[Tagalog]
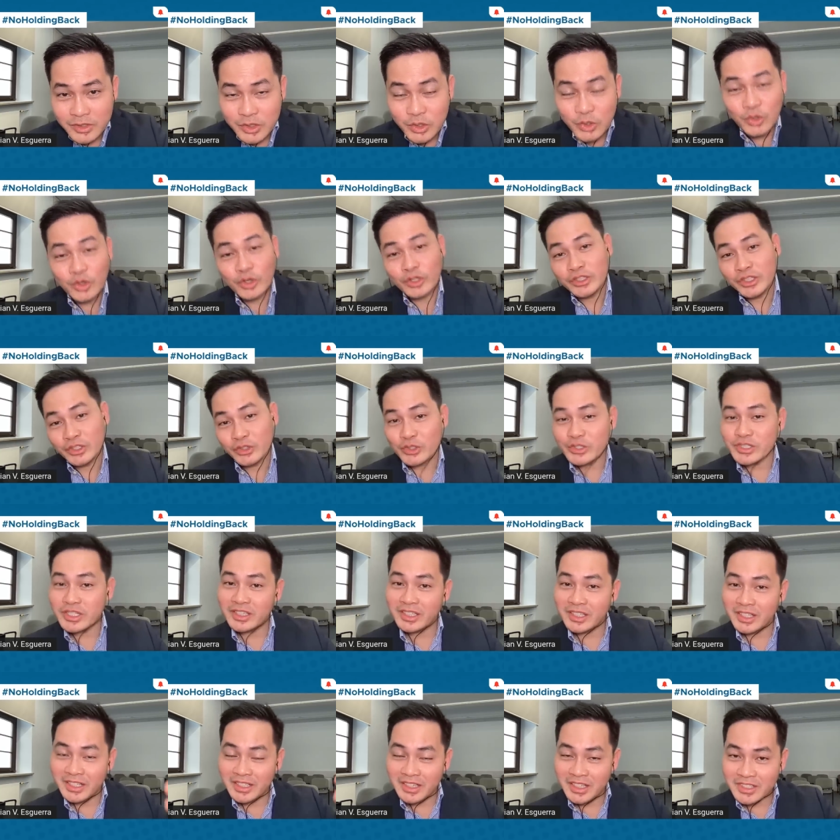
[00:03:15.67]
siguro dito
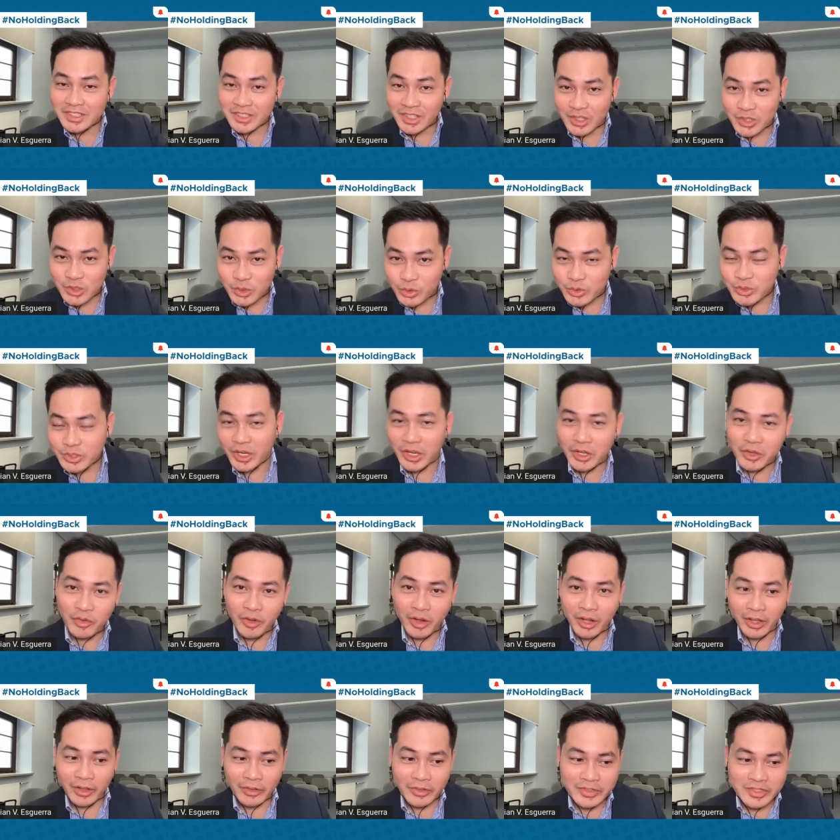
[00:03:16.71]
sa dinidiscuss ko sa
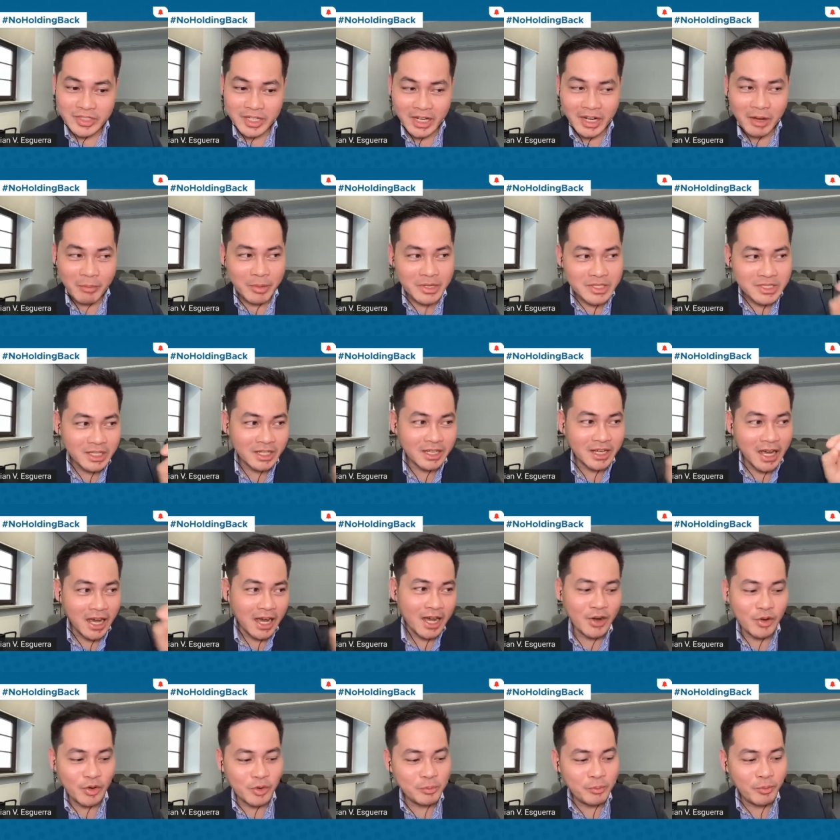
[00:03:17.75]
inyo ngayon, sana mas
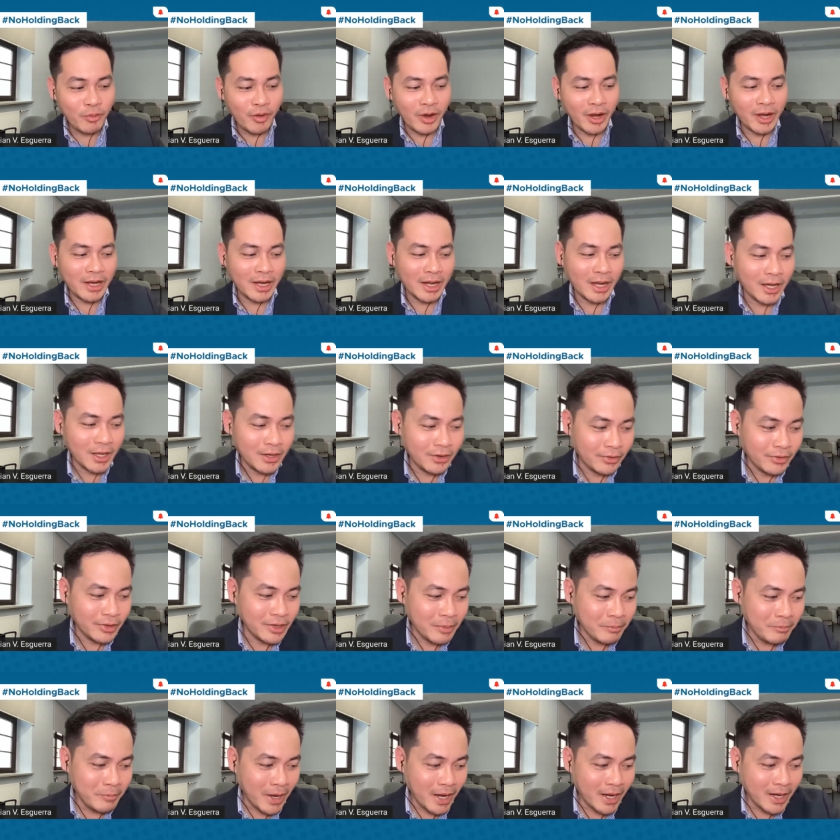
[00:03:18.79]
nagkakaroon po kayo ng ano,
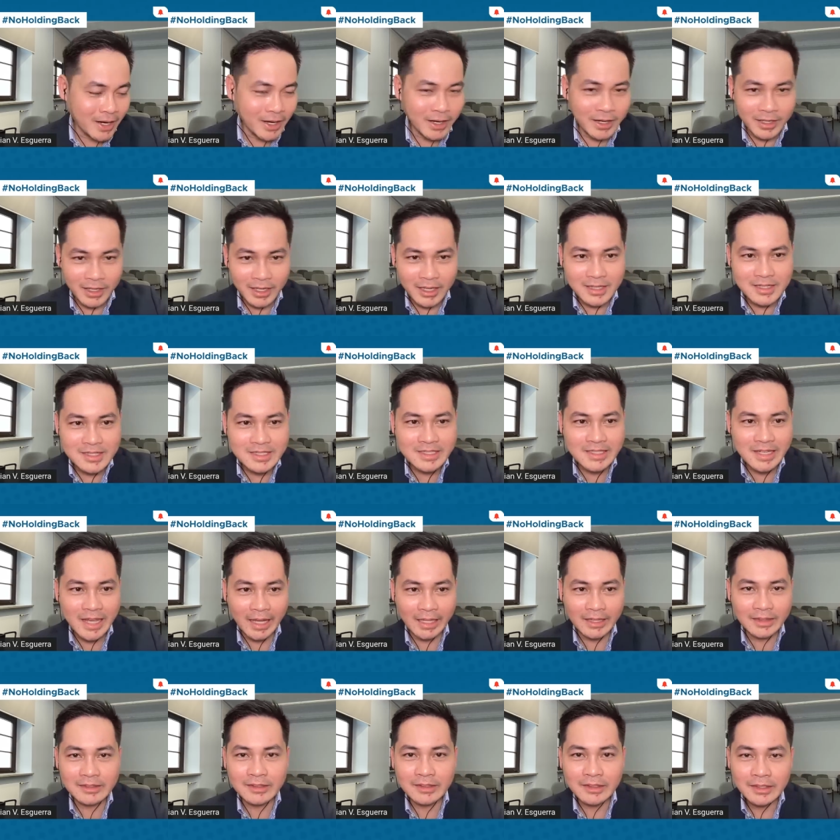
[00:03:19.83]
ng parang
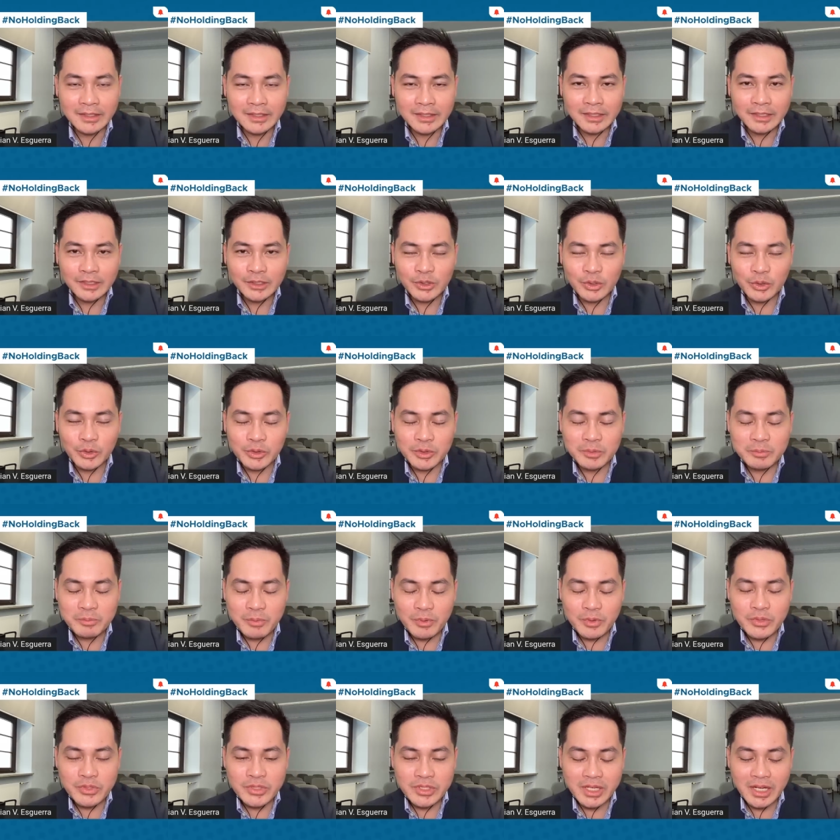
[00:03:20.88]
insight doon
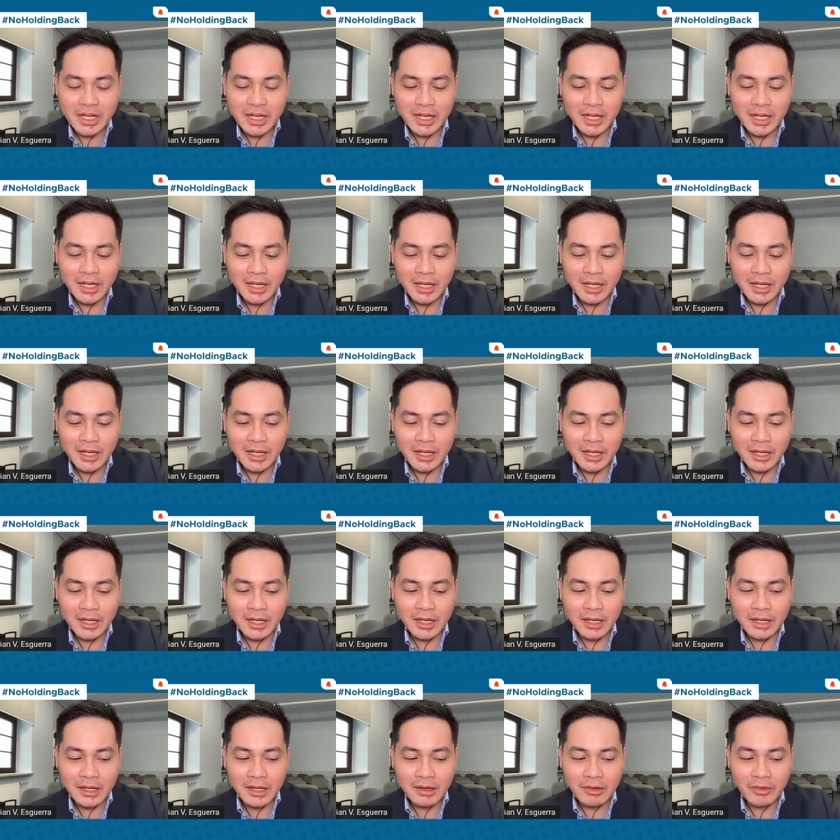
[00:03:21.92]
po sa
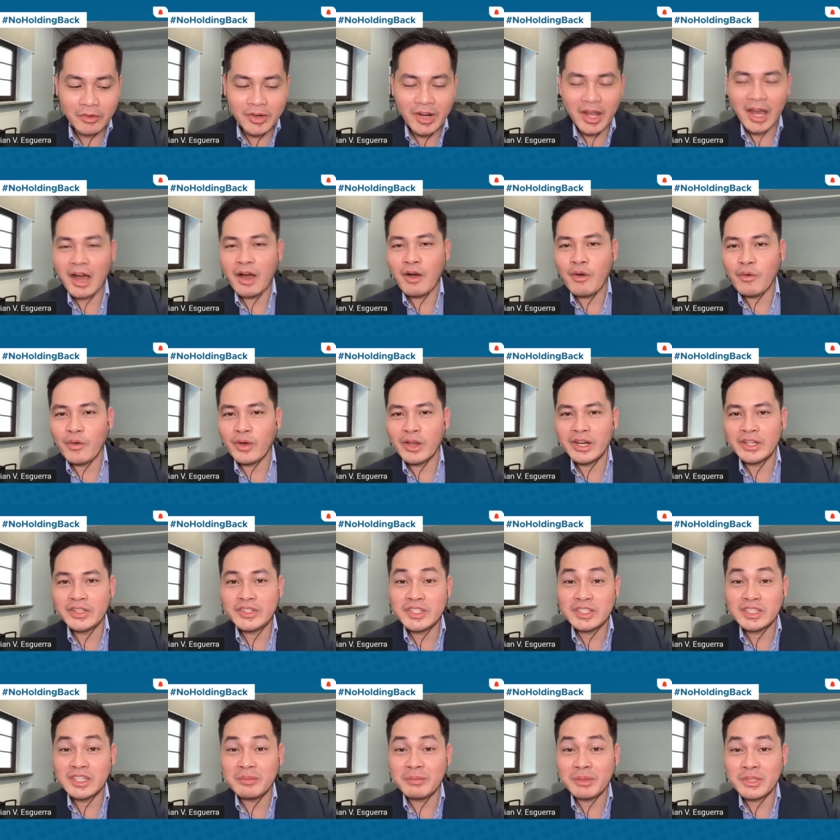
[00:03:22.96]
on how a
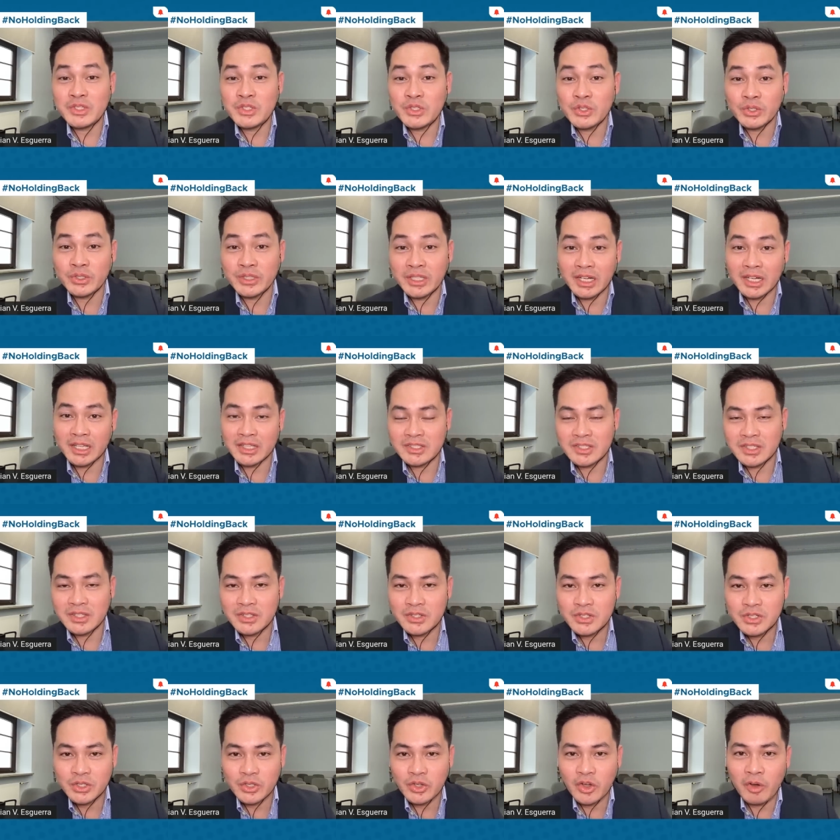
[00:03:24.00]
legitimate
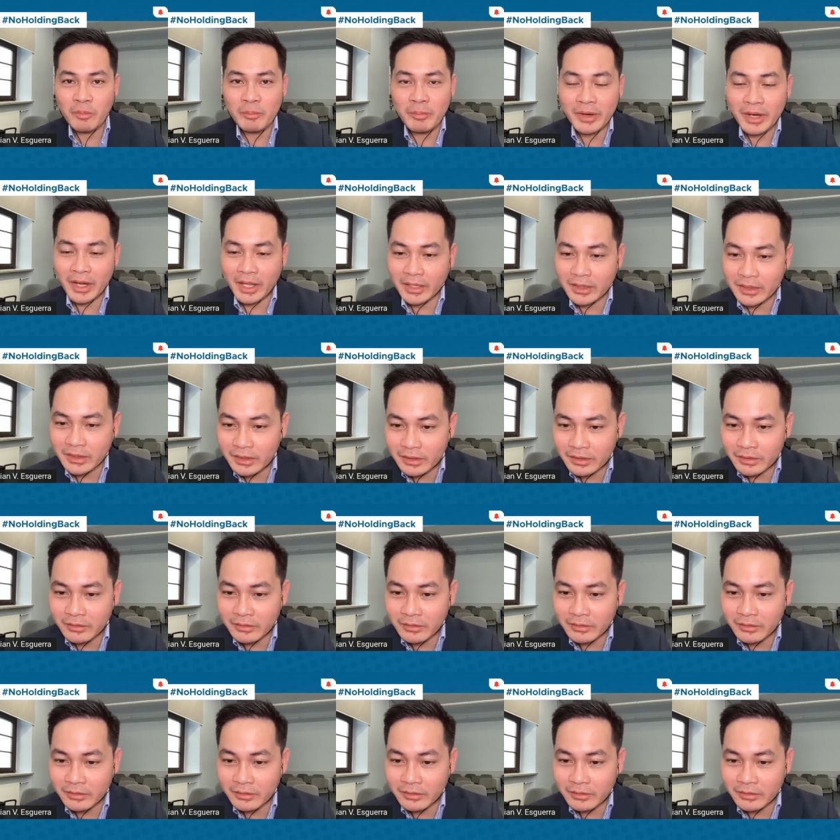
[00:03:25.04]
journalist should operate,